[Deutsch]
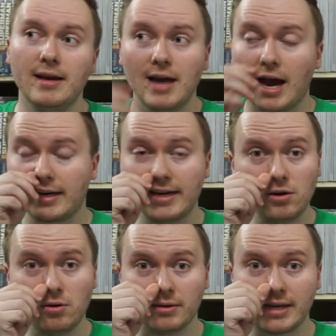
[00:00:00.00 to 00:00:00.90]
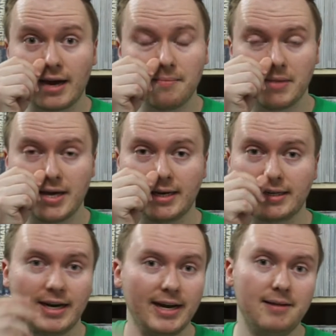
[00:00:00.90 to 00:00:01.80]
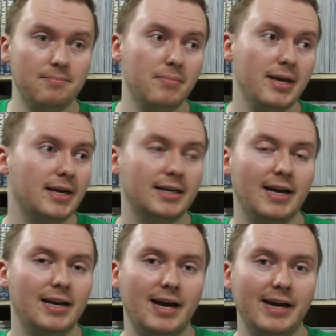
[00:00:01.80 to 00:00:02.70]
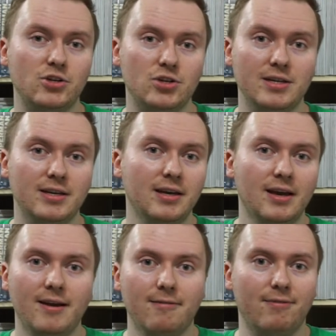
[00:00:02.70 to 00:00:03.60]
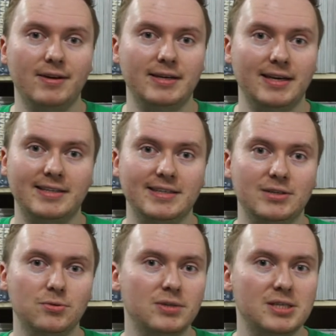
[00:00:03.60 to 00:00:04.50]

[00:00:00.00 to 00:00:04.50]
Aquilo, ja, mega geil, mega geiler Einstieg, finde ich richtig gut.